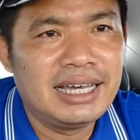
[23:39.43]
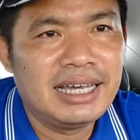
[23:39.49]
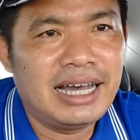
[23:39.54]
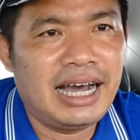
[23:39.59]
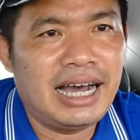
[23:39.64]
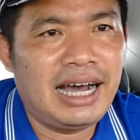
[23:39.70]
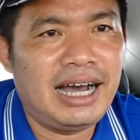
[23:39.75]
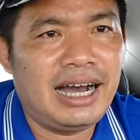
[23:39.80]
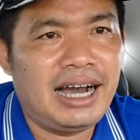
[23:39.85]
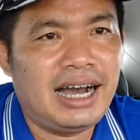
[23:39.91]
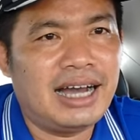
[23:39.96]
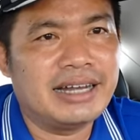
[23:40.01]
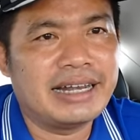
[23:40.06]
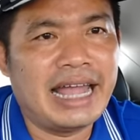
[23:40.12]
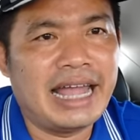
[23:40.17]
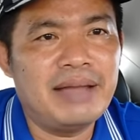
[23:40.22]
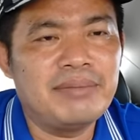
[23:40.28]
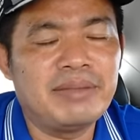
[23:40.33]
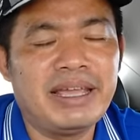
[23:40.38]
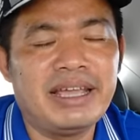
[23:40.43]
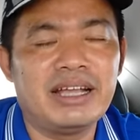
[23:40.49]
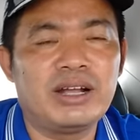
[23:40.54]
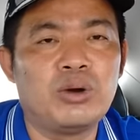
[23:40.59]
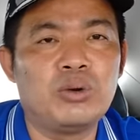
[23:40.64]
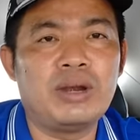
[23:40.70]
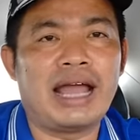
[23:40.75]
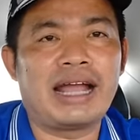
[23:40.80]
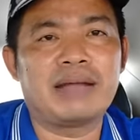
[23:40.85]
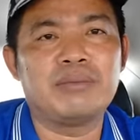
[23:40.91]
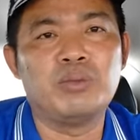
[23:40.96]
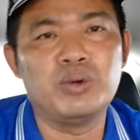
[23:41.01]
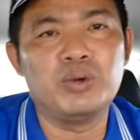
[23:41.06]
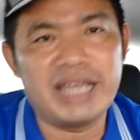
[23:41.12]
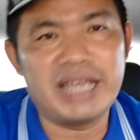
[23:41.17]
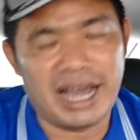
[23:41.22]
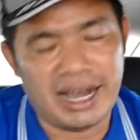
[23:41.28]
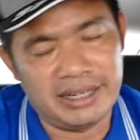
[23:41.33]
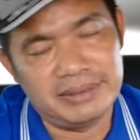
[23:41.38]
à, để em nghiên cứu lại cái
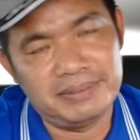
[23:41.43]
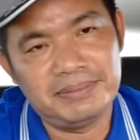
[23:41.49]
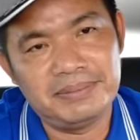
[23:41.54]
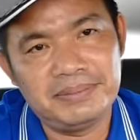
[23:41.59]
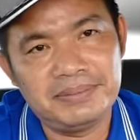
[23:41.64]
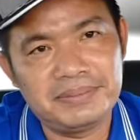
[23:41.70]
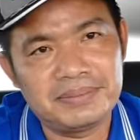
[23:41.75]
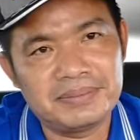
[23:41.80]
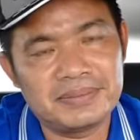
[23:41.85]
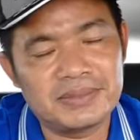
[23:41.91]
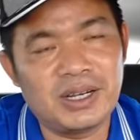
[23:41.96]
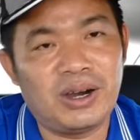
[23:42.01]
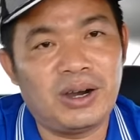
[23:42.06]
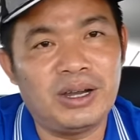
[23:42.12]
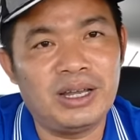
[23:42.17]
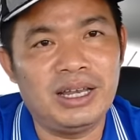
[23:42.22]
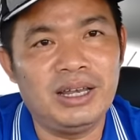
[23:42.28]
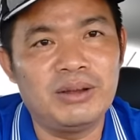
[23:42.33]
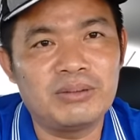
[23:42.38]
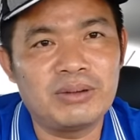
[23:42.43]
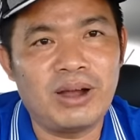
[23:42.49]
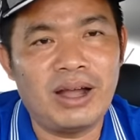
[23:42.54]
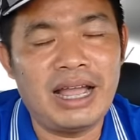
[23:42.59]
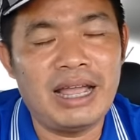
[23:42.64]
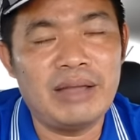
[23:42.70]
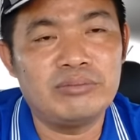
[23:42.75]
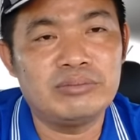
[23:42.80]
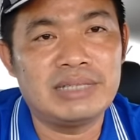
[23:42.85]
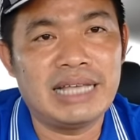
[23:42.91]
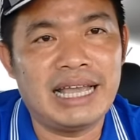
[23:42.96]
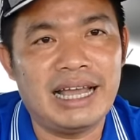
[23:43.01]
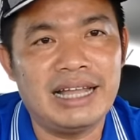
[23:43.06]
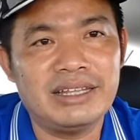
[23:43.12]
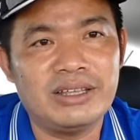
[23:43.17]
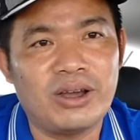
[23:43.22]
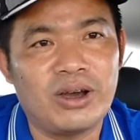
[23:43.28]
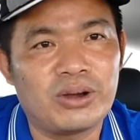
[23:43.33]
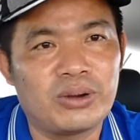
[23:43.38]
múi giờ rồi lúc đó em sẽ
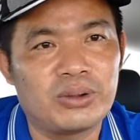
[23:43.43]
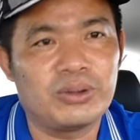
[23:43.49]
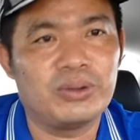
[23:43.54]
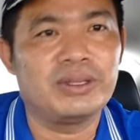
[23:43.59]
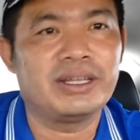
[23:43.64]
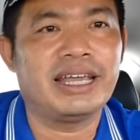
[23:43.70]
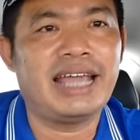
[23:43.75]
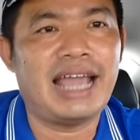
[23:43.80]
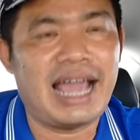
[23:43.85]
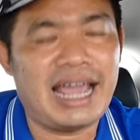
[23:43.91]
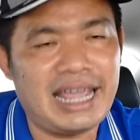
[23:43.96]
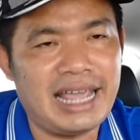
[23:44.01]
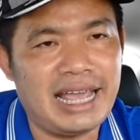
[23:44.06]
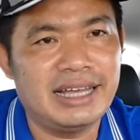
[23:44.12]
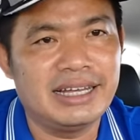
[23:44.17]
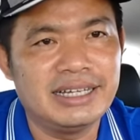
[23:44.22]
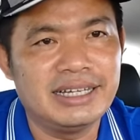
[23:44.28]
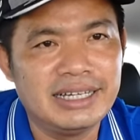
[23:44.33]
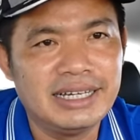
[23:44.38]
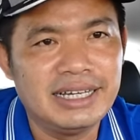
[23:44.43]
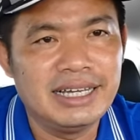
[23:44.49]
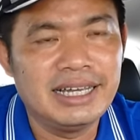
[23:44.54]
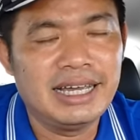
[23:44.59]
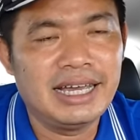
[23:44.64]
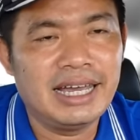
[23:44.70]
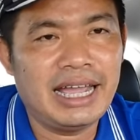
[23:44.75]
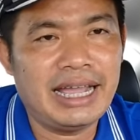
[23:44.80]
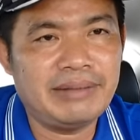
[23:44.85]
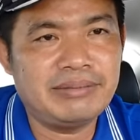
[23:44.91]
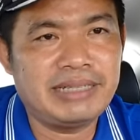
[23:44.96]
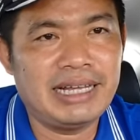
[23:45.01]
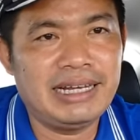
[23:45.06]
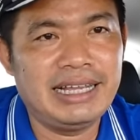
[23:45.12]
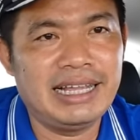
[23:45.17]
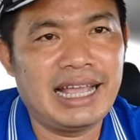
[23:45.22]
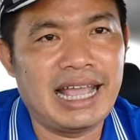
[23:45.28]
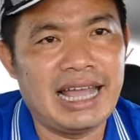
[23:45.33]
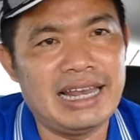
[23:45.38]
cho cô chú chị hay ha em sẽ
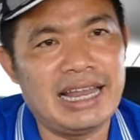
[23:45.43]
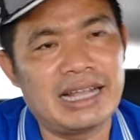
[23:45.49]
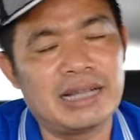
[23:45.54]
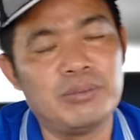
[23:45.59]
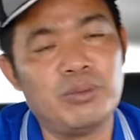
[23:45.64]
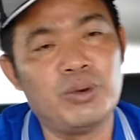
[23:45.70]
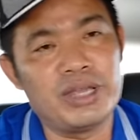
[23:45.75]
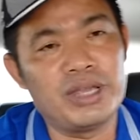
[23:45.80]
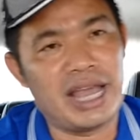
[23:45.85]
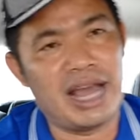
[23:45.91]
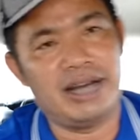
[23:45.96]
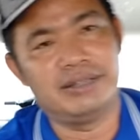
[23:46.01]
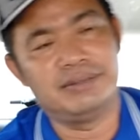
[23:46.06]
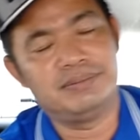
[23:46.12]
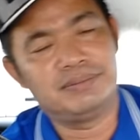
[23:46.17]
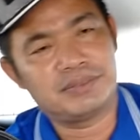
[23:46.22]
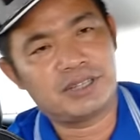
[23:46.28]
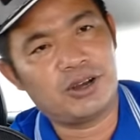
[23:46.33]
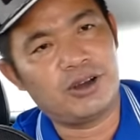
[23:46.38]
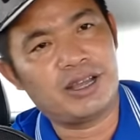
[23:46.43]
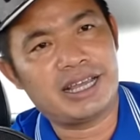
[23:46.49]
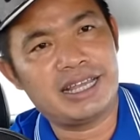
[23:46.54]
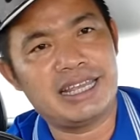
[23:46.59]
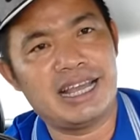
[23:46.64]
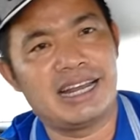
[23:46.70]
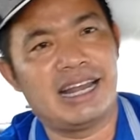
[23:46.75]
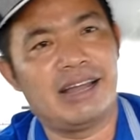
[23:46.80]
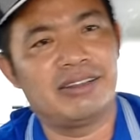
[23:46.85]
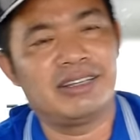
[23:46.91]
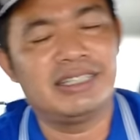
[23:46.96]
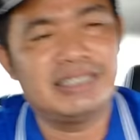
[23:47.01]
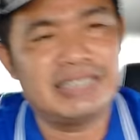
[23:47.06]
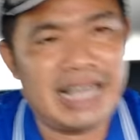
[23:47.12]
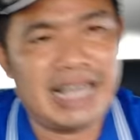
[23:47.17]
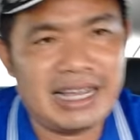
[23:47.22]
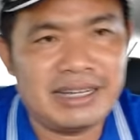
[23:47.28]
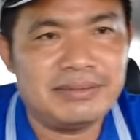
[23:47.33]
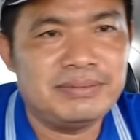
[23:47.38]
liên hệ lại cái múi giờ coi cái giờ nào chính
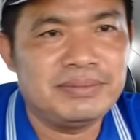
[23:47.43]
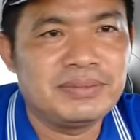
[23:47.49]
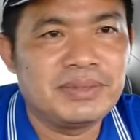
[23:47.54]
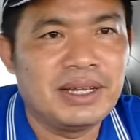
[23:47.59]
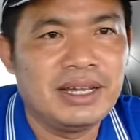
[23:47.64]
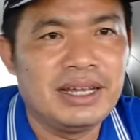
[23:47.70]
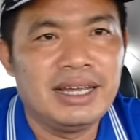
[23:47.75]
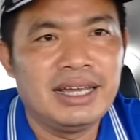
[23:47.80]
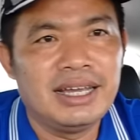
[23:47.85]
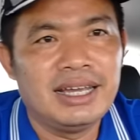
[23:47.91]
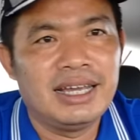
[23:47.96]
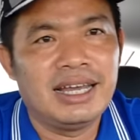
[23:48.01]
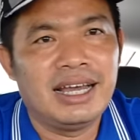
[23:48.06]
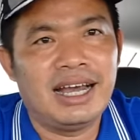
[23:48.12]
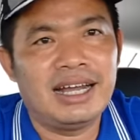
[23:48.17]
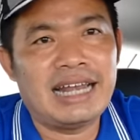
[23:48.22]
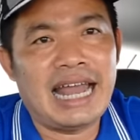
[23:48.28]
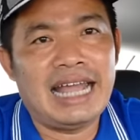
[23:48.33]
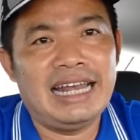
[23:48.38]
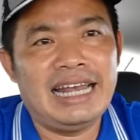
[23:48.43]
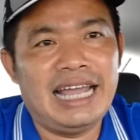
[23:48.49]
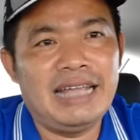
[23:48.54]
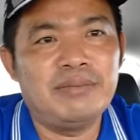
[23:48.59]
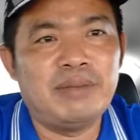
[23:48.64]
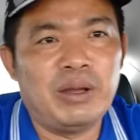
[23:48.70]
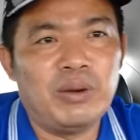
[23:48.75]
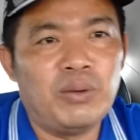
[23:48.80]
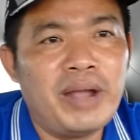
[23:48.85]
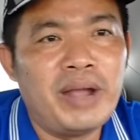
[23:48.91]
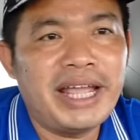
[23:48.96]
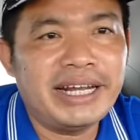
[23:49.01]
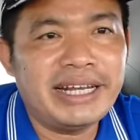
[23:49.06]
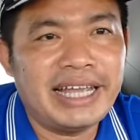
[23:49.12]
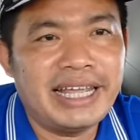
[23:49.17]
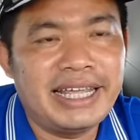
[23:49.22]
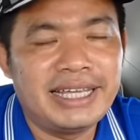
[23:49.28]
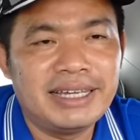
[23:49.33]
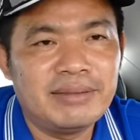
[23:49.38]
xác ở đây lấy biểu quyết
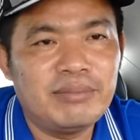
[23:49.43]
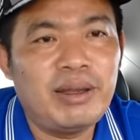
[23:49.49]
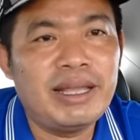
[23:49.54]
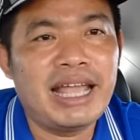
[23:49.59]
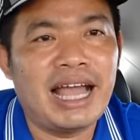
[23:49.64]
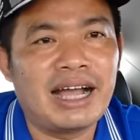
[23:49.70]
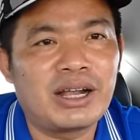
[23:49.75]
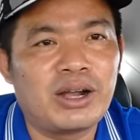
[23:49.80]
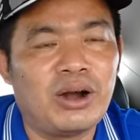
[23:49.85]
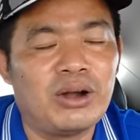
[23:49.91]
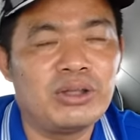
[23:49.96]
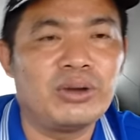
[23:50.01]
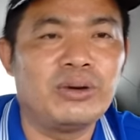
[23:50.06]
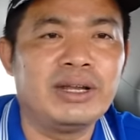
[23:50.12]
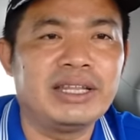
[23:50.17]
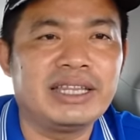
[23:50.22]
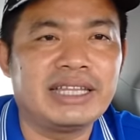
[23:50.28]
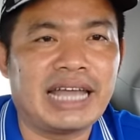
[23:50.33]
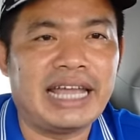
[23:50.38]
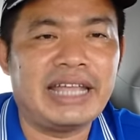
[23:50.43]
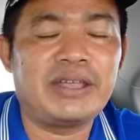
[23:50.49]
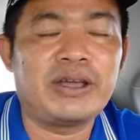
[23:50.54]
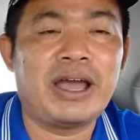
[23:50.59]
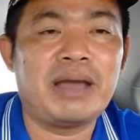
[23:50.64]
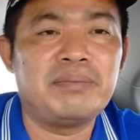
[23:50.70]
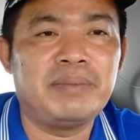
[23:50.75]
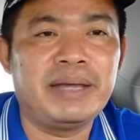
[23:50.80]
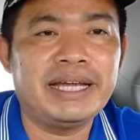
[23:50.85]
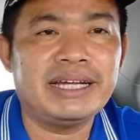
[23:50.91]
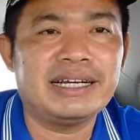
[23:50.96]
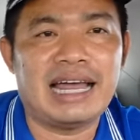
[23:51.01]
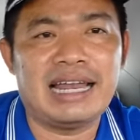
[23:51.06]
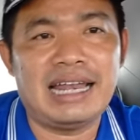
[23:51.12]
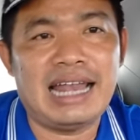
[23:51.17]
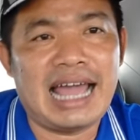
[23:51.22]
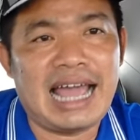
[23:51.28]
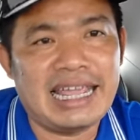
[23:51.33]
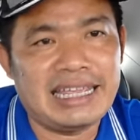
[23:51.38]
đi bây giờ cô chú anh chị cho em biết là
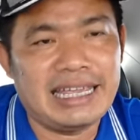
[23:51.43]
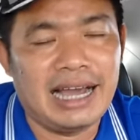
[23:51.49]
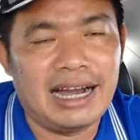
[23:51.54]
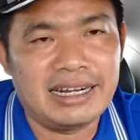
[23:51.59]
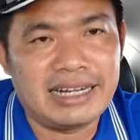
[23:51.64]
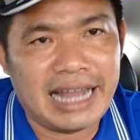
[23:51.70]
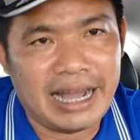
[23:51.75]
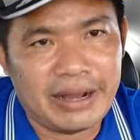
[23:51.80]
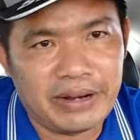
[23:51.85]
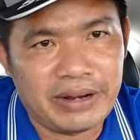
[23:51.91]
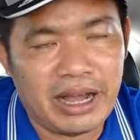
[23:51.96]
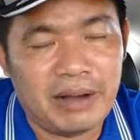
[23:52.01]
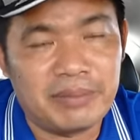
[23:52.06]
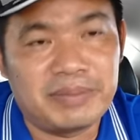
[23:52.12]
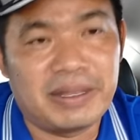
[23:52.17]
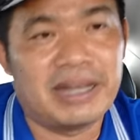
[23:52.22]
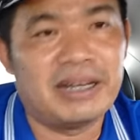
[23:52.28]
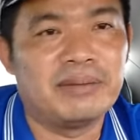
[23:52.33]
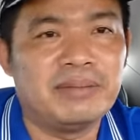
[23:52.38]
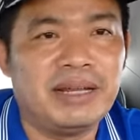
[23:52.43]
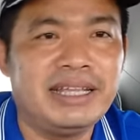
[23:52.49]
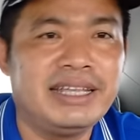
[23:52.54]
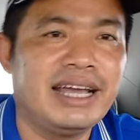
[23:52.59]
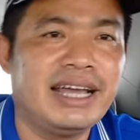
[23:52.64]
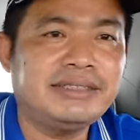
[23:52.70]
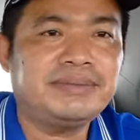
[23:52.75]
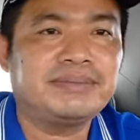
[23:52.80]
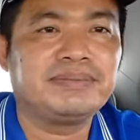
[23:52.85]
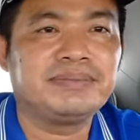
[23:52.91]
like giờ nào là hợp tình hợp lý nhất